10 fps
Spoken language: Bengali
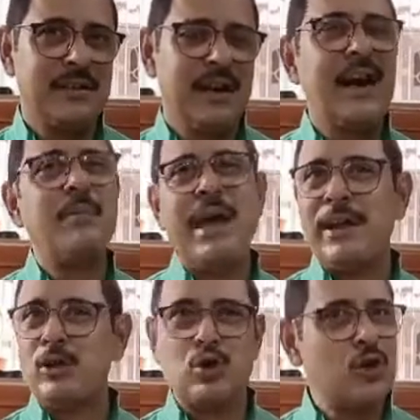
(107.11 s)
কারণ আমি
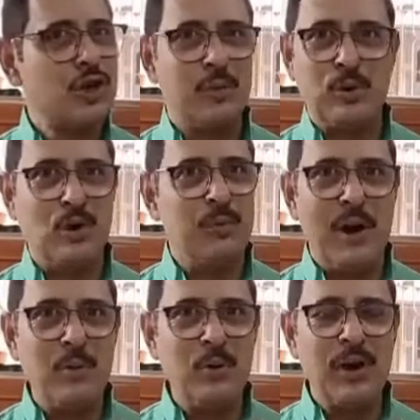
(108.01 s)
এত সসের বোতল
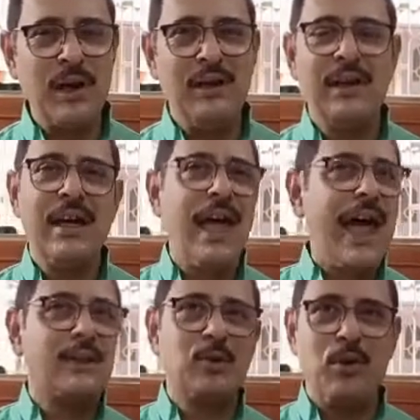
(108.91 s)
পাবো না
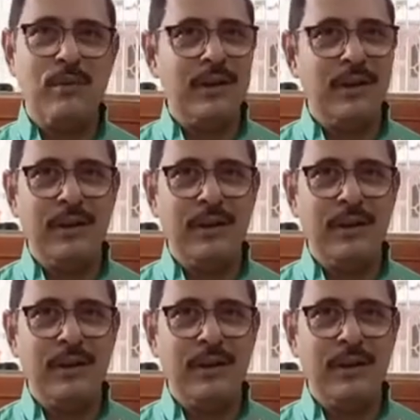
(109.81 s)
এত আমি